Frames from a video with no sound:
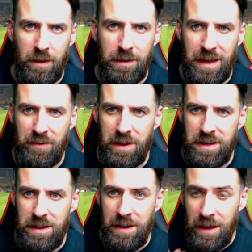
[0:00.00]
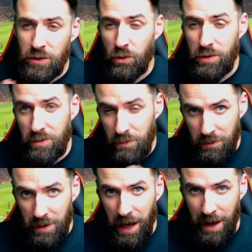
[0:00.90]
Cavani. Donc
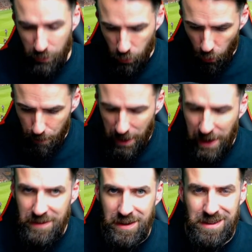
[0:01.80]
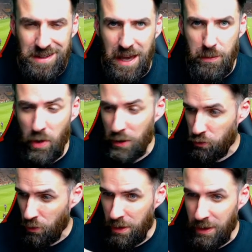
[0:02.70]
un groupe parisien très bon, un
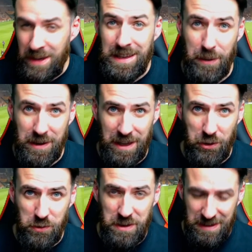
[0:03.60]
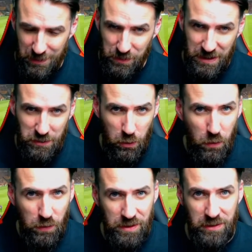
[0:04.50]
Tourol qui a pris un carton jaune qui était concerné de
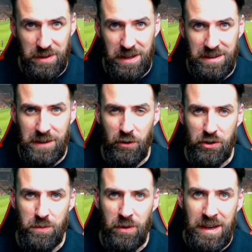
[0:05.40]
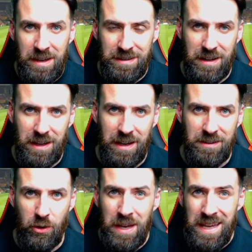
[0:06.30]
ouf sur sa zone technique. Franchement, c'est
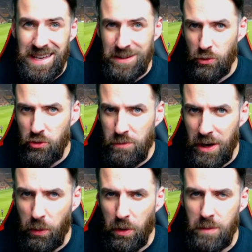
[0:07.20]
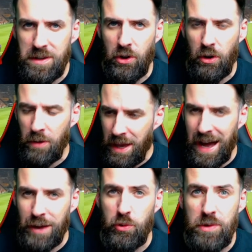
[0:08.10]
intéressant. Ils ont eu du mal en premier mi-temps
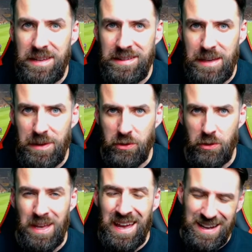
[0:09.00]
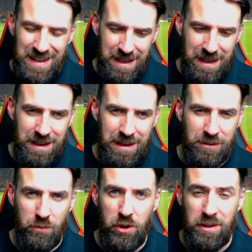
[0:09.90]
à coulisser parce que les
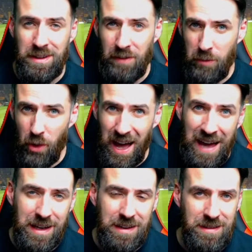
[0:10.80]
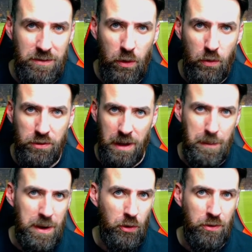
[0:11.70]
Samboulottes étaient vraiment agressifs de ouf,
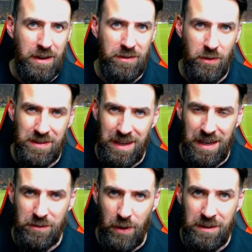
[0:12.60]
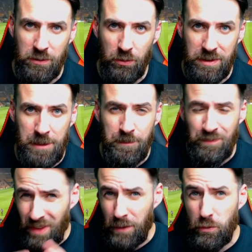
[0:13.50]
soit Belanda, soit Sérig, soit Nzonzi
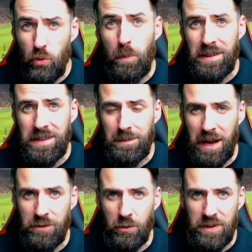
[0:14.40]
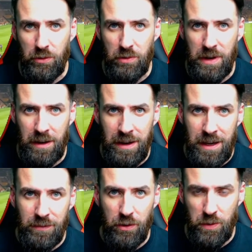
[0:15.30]
tout passait par Nzonzi en tout cas.
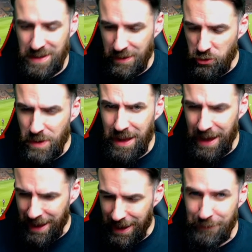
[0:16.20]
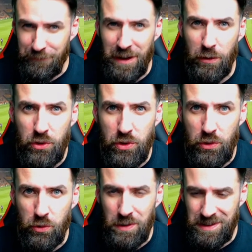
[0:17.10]
Franchement, ils avaient du mal à, faire le
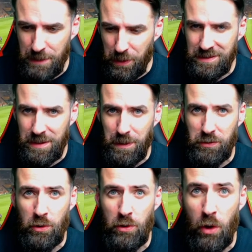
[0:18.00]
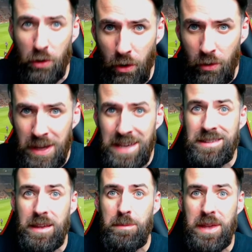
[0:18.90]
jeu, du coup, ils étaient pressés presque dans leur camp.
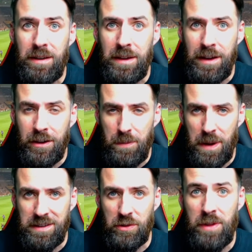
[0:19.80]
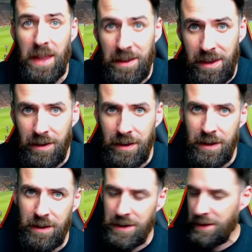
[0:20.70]
Ils aiment bien euh, partir de derrière
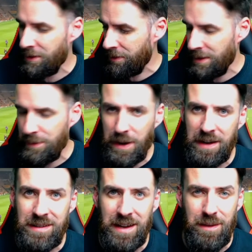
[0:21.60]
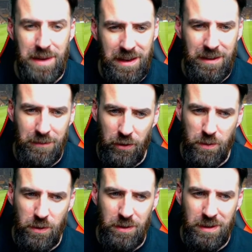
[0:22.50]
les, euh, Parisiens, mais
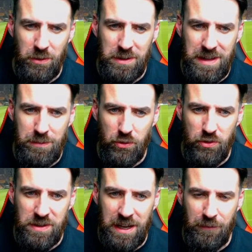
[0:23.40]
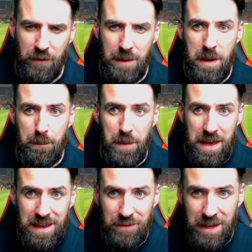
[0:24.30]
franchement, euh, ils ont été bons jusqu'à la fin.
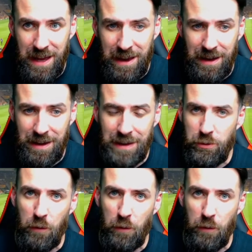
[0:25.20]
Mbappé, il faisait la, la